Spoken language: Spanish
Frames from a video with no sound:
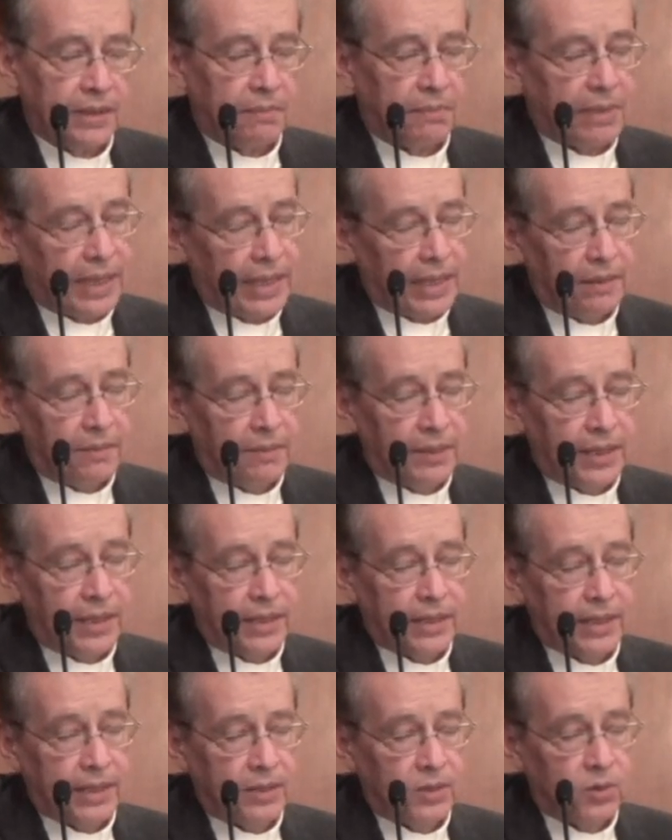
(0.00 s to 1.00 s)

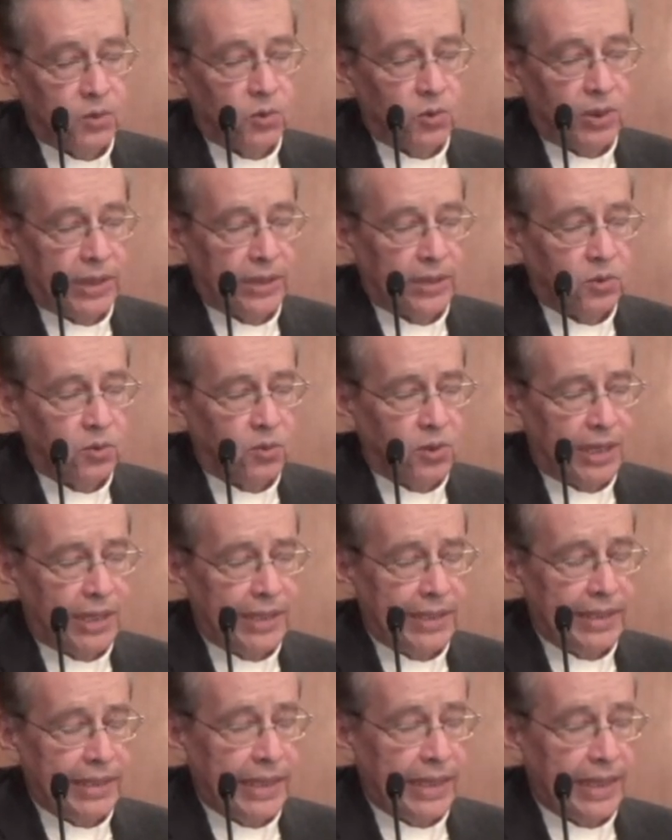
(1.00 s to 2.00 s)
palabra que en su lectura
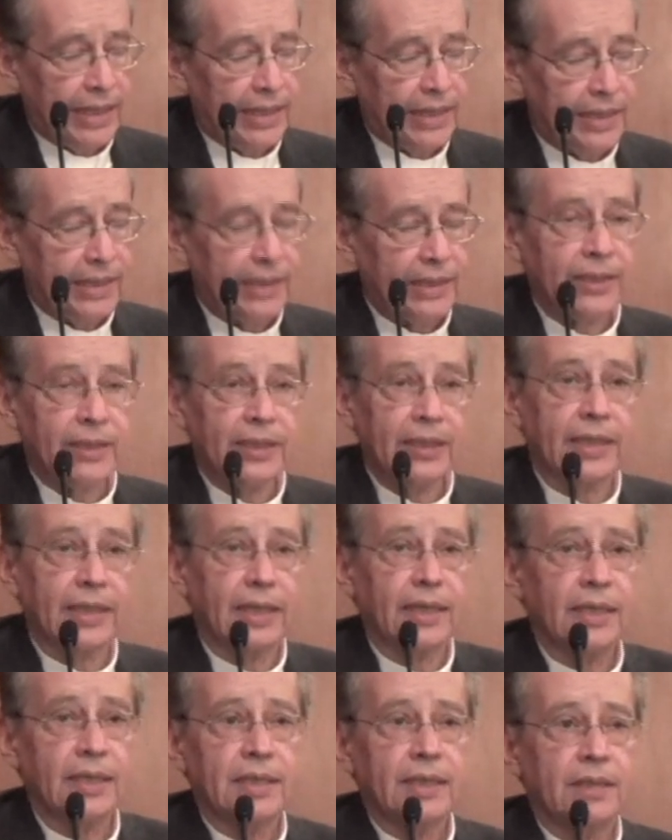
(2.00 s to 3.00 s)
lineal
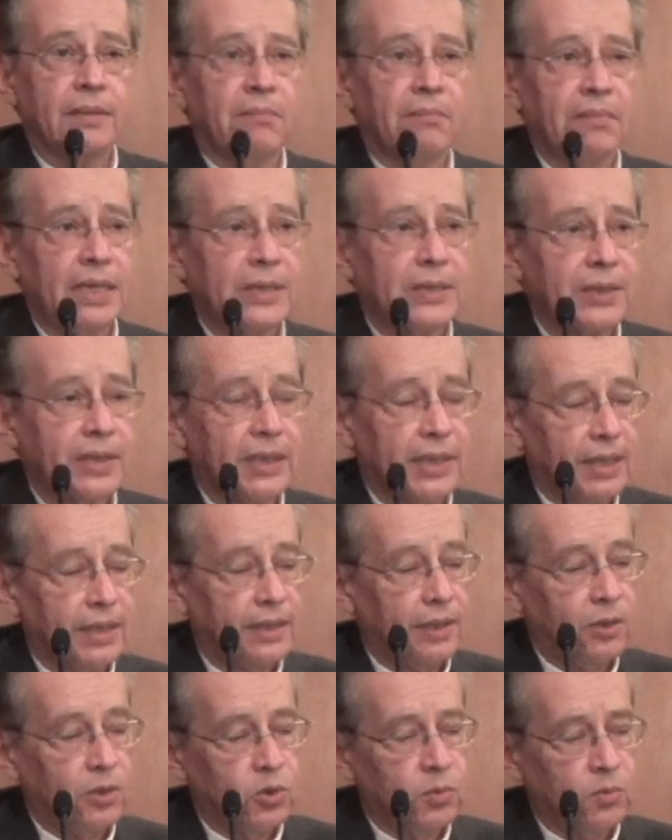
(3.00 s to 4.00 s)
indica más allá
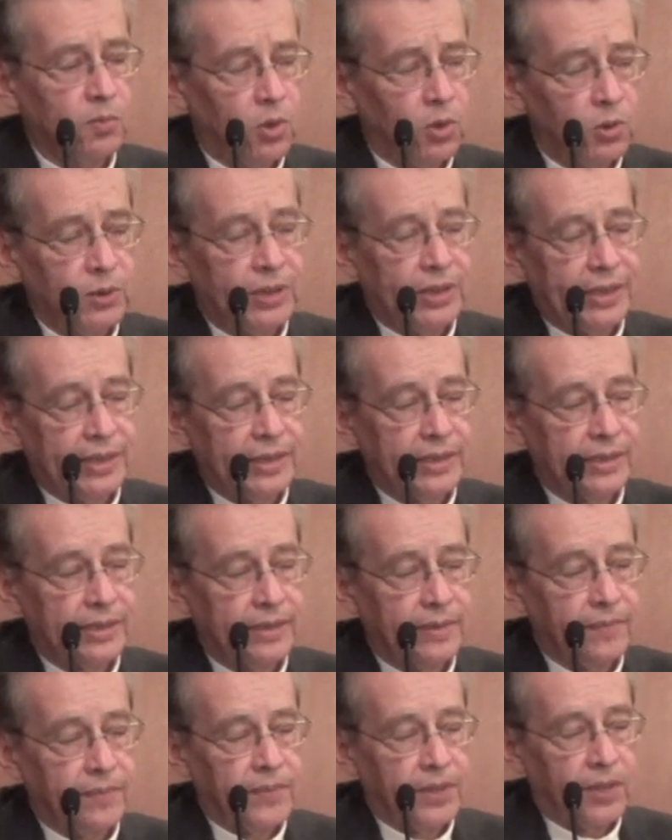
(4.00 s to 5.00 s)
de los
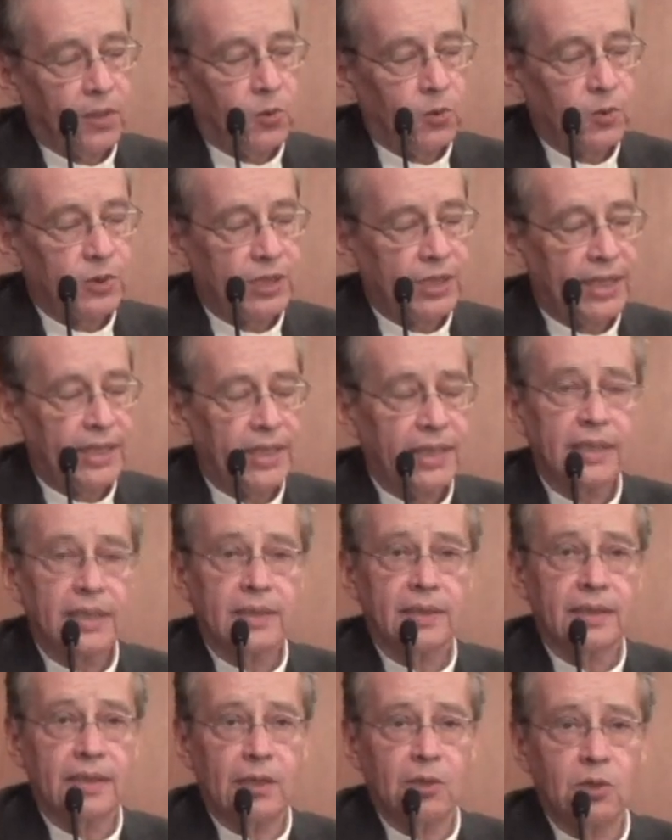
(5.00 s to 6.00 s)
montes, o sea,
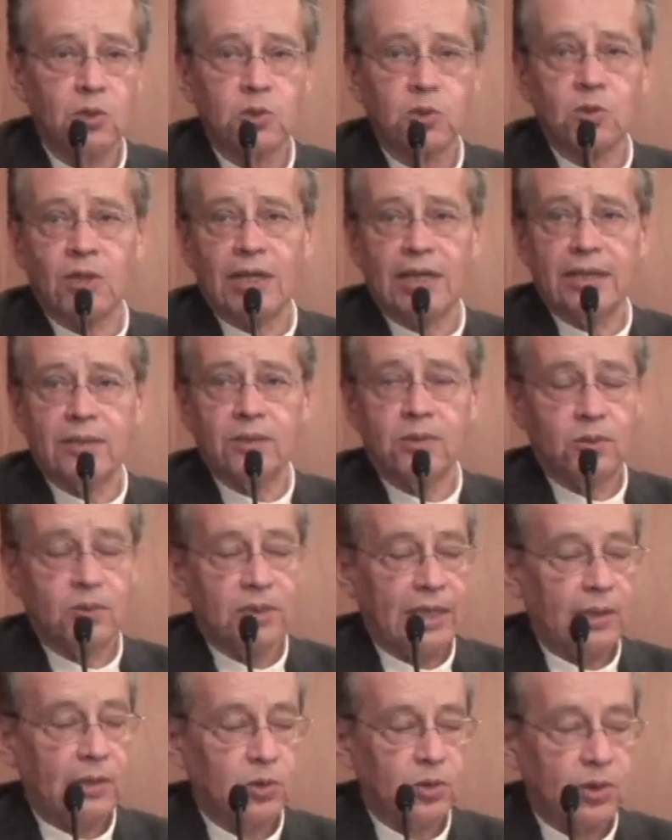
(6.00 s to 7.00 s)
del otro lado
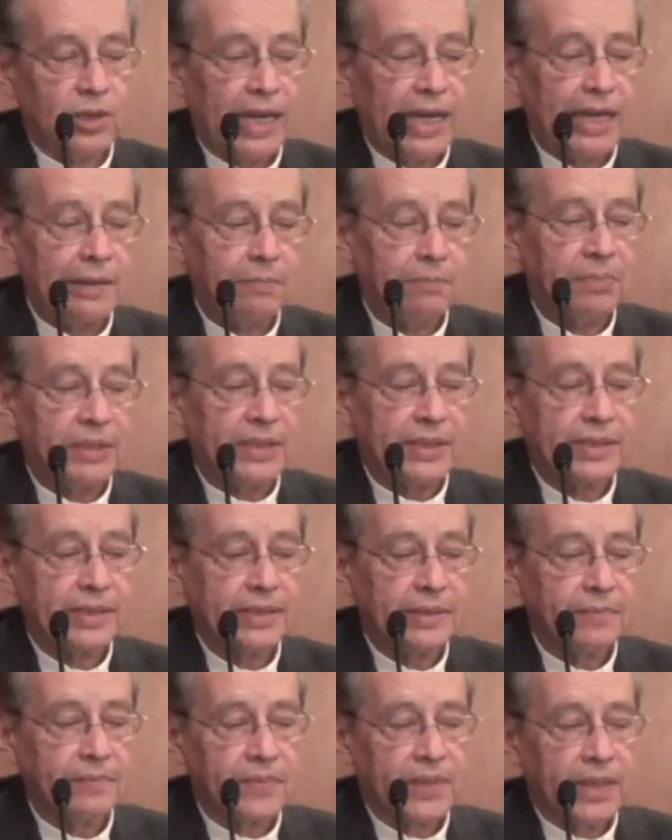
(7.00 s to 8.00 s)
de los
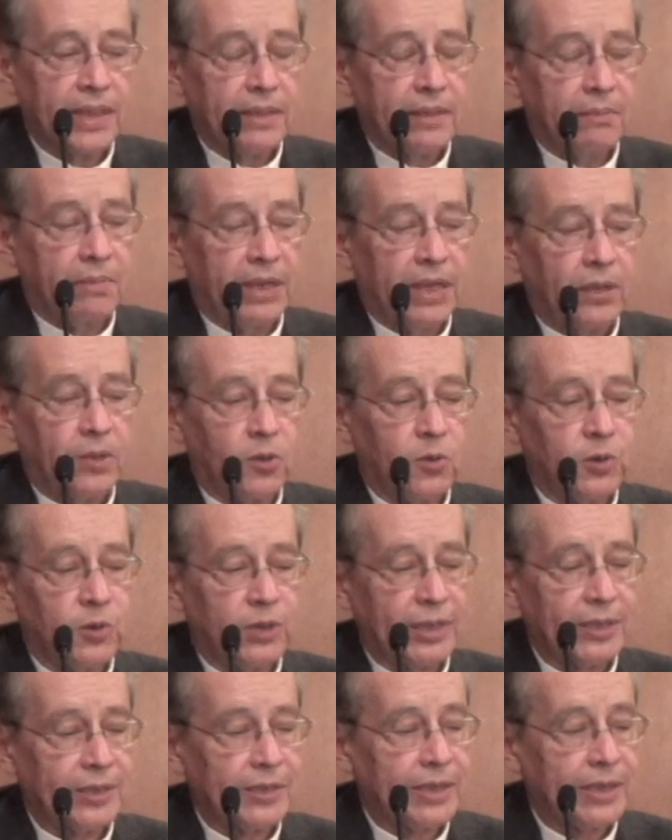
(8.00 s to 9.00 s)
Alpes, para
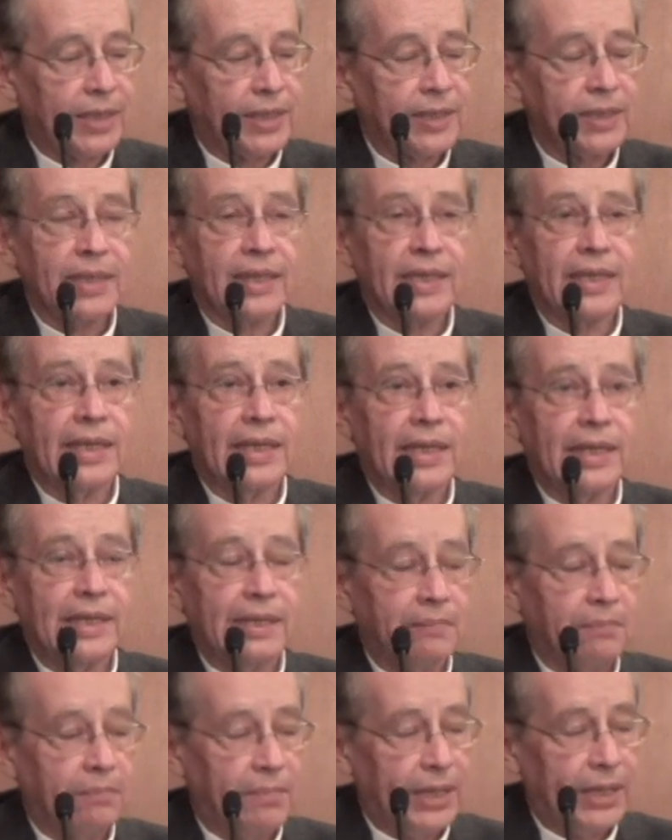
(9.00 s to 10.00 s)
contrastar el
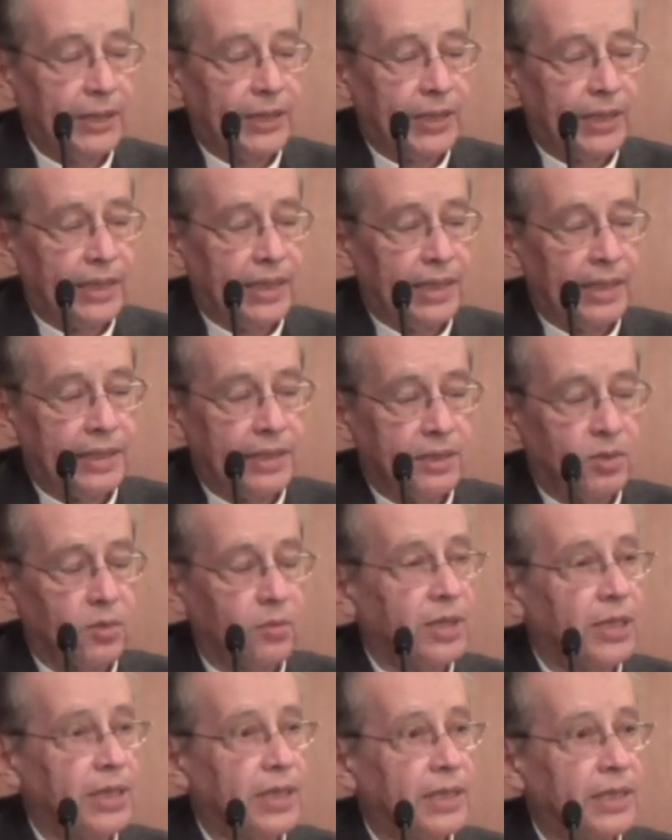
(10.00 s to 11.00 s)
embate a la
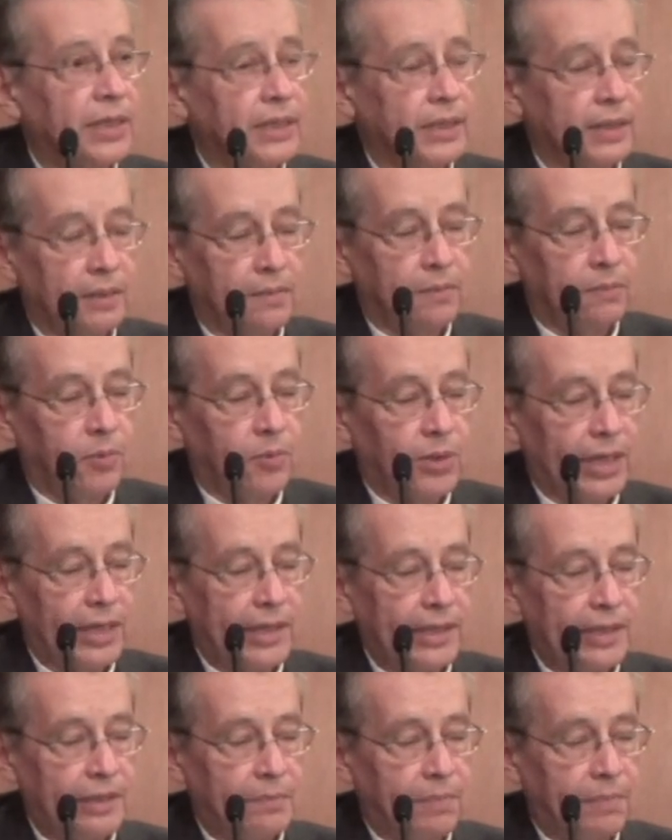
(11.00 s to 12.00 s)
soberanía temporal
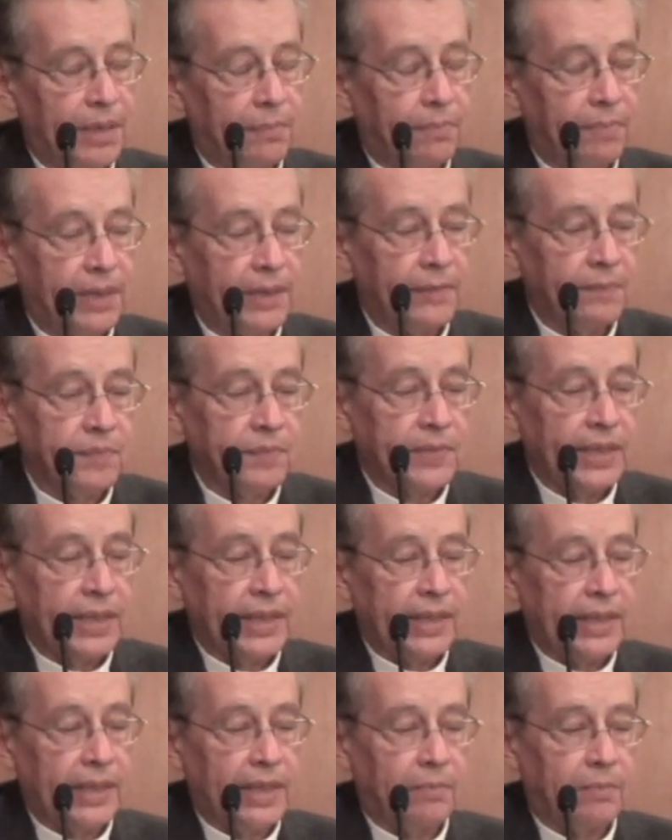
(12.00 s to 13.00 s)
del Papa
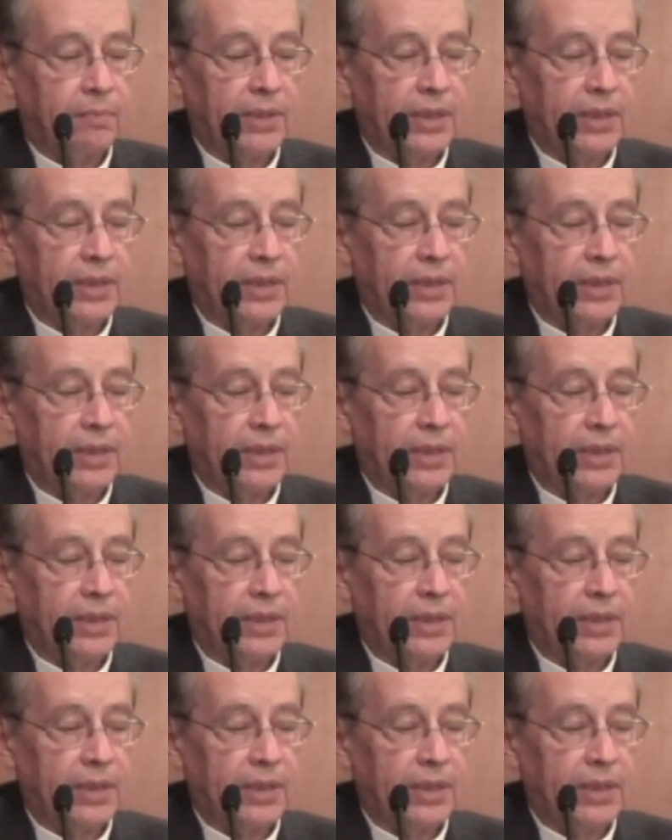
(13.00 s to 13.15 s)
en la